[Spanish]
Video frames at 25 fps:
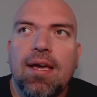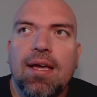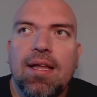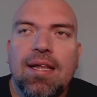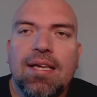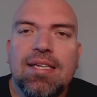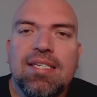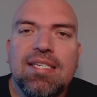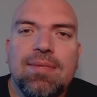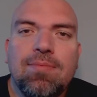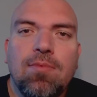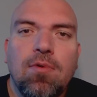
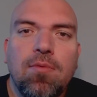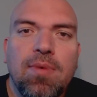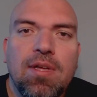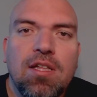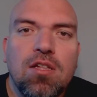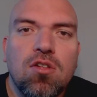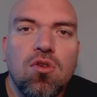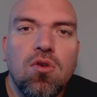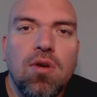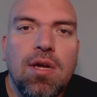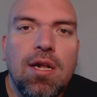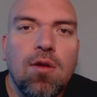en ese
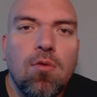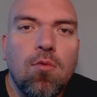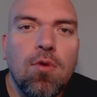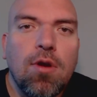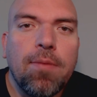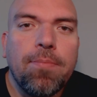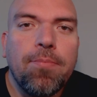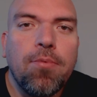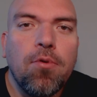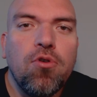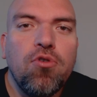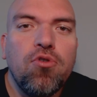momento el
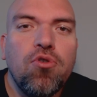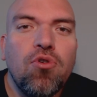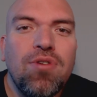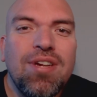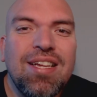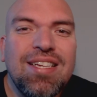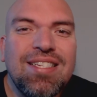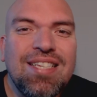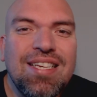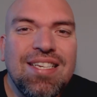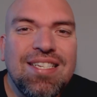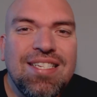cuerpo
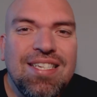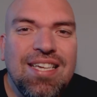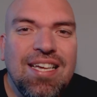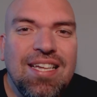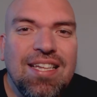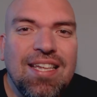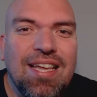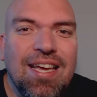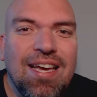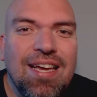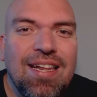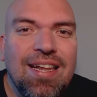no
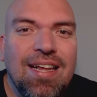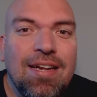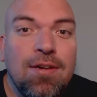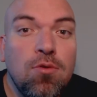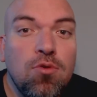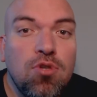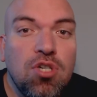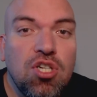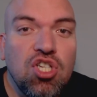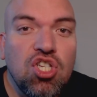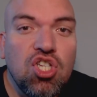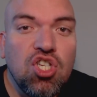necesita la
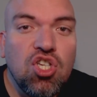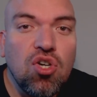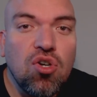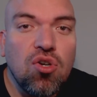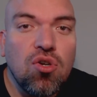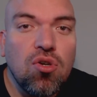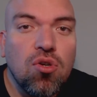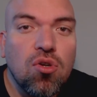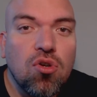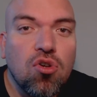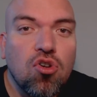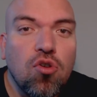
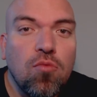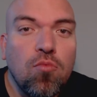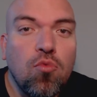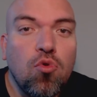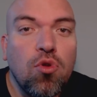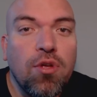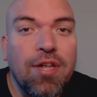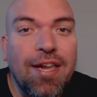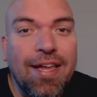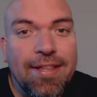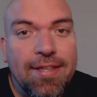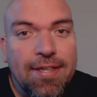nutrición
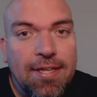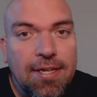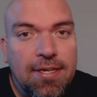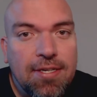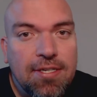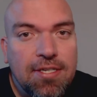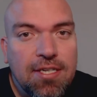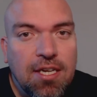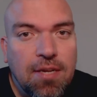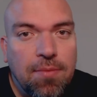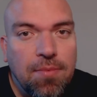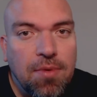como durante
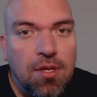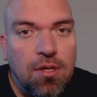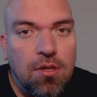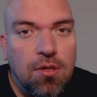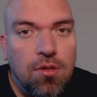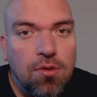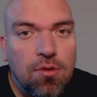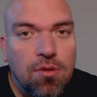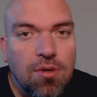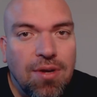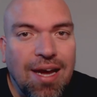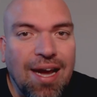el
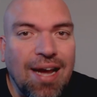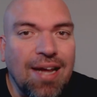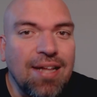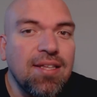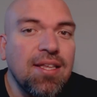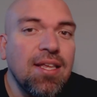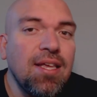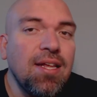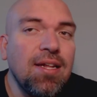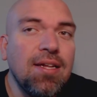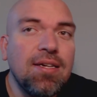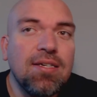entrenamiento.
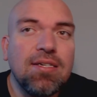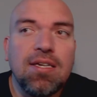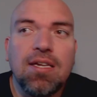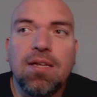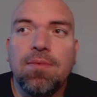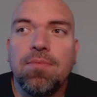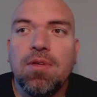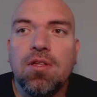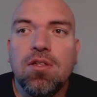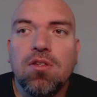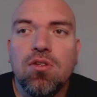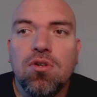Antes del
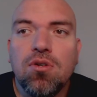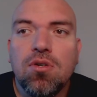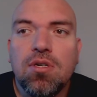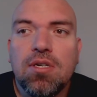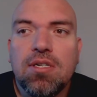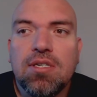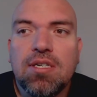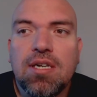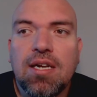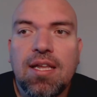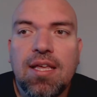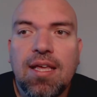entrenamiento
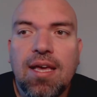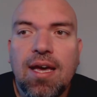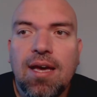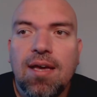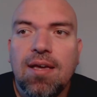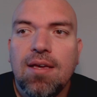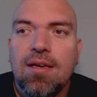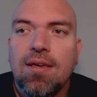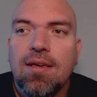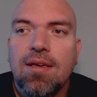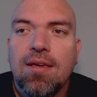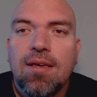en
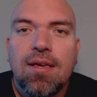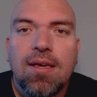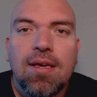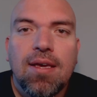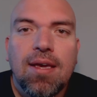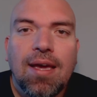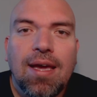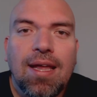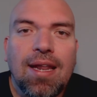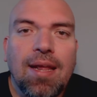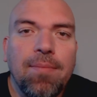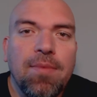realidad
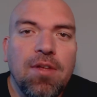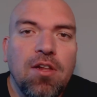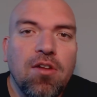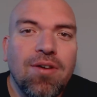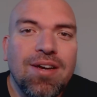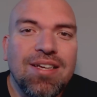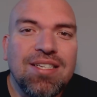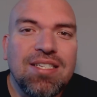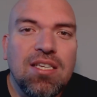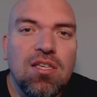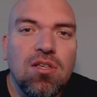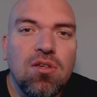el
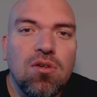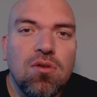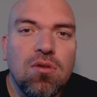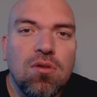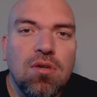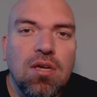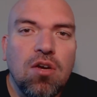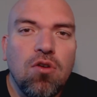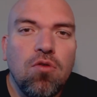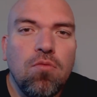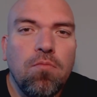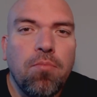
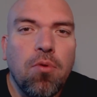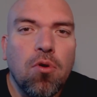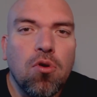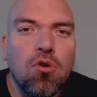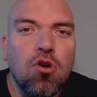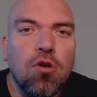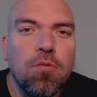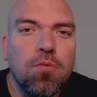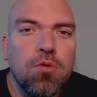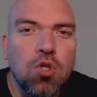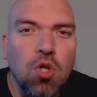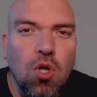aminoácido es un
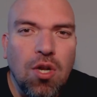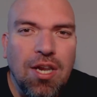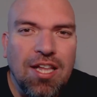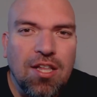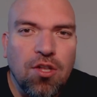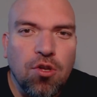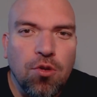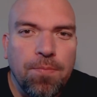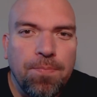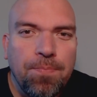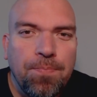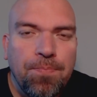poco
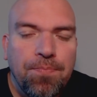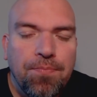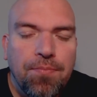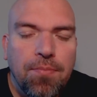obsoleto.